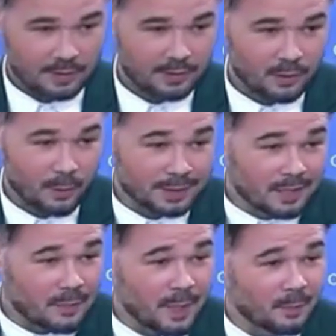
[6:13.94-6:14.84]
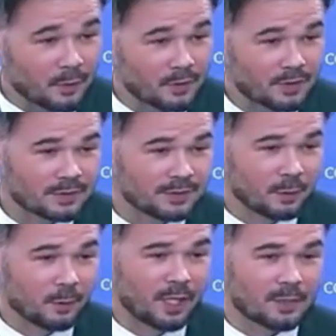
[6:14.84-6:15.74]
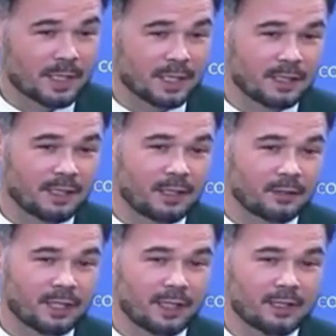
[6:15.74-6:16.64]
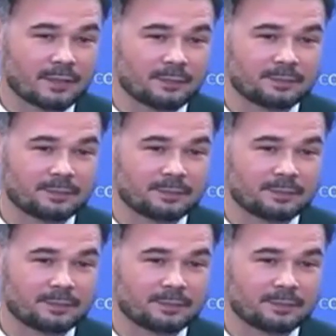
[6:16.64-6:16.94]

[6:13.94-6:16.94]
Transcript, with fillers: No participamos de burbujas mediáticas de la otra derecha.